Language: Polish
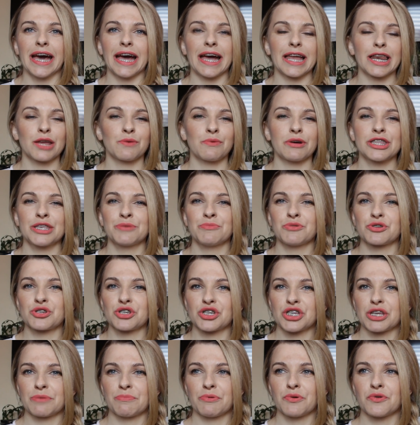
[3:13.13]
ale ładnie
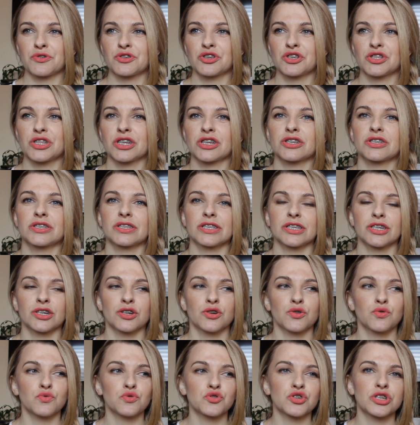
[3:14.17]
może się połączyć też
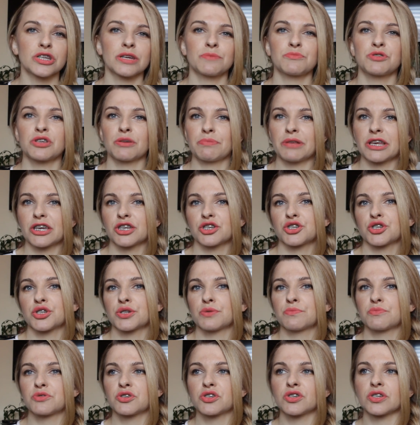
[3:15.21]
z różem
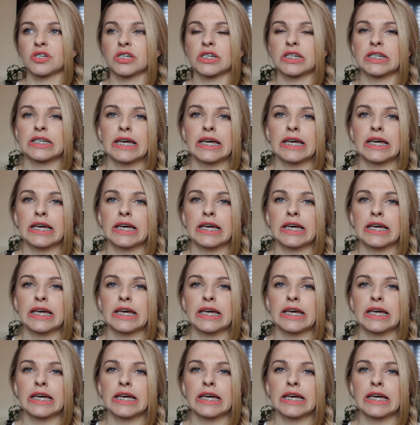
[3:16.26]
cieplejszym czy